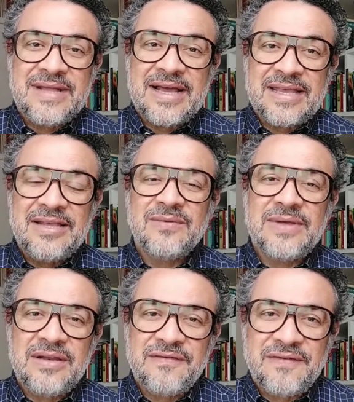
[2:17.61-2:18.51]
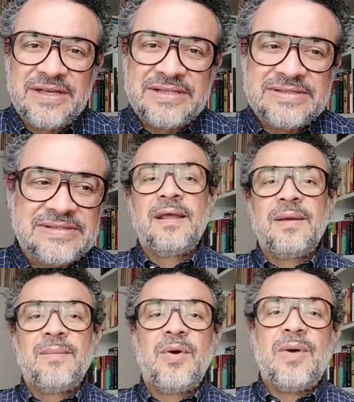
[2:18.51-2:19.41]
naquilo que ele
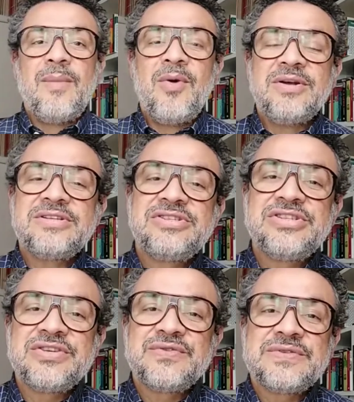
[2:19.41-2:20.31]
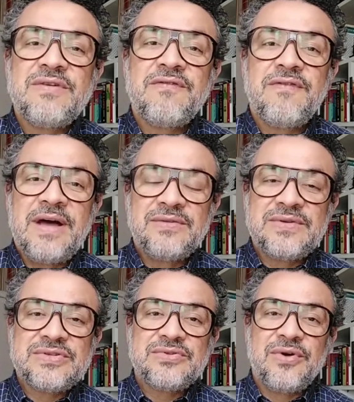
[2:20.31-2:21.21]
fez. Bom, a morte de Jesus é um
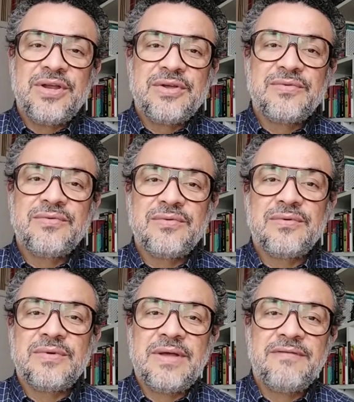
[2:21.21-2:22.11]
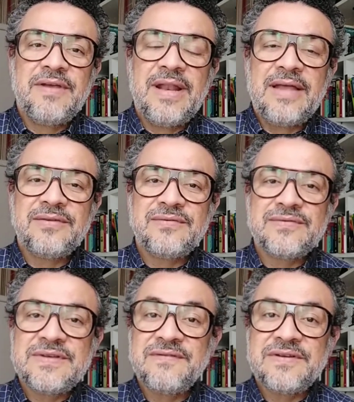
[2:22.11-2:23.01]
fato histórico
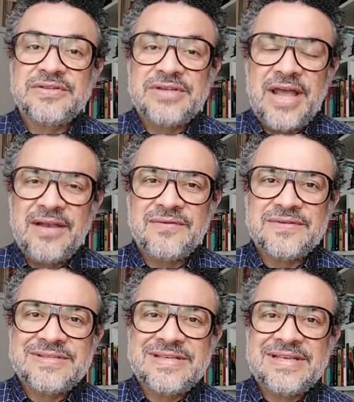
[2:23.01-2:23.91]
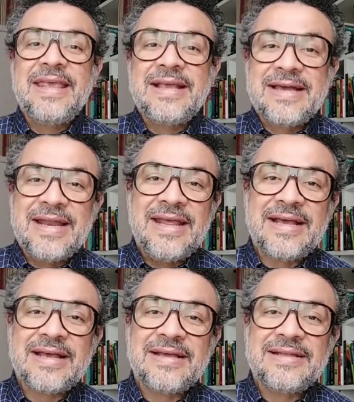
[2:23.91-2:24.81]
revelado nos evangelhos e
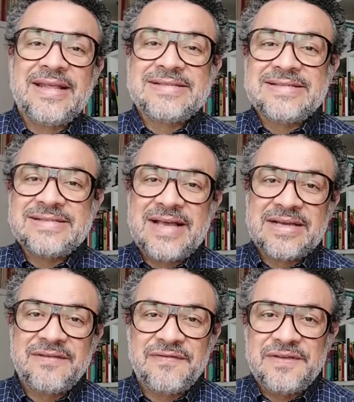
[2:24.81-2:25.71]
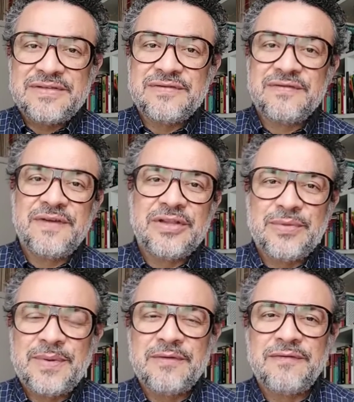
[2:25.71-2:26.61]
crer nesse sacrifício
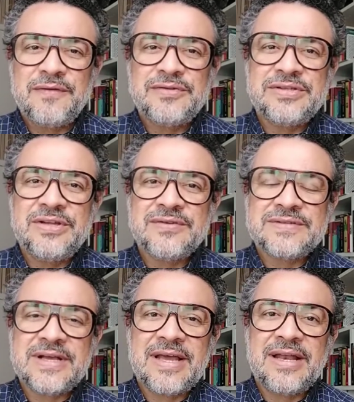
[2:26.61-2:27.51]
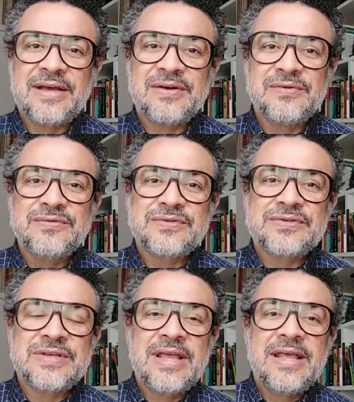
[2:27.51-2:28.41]
feito pelo Filho de Deus naquela
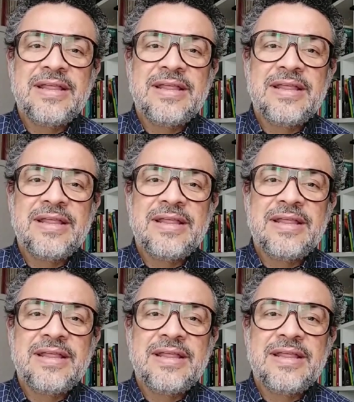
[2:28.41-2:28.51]
cruz